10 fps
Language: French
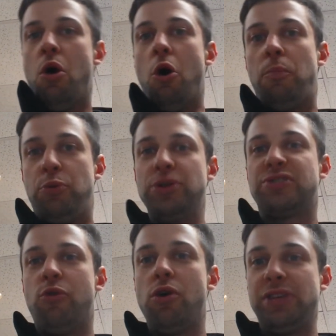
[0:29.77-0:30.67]
on
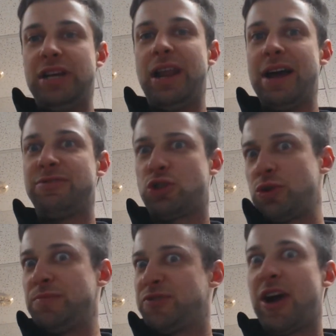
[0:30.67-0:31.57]
puisse voir des live
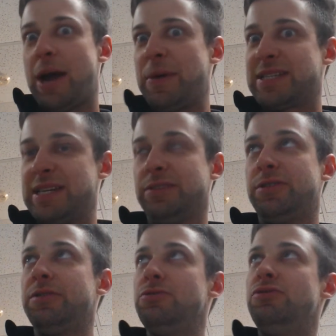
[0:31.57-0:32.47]
streams se faire à partir
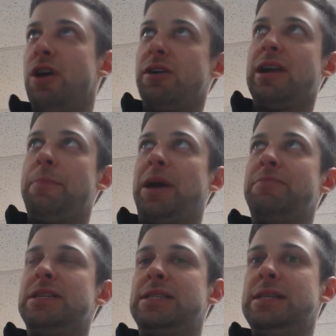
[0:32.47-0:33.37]
de 1h de
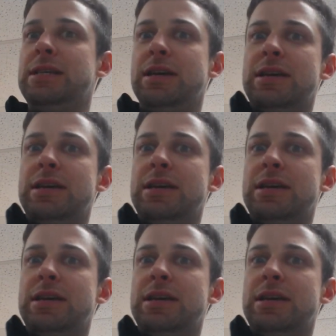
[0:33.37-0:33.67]
l'après-midi.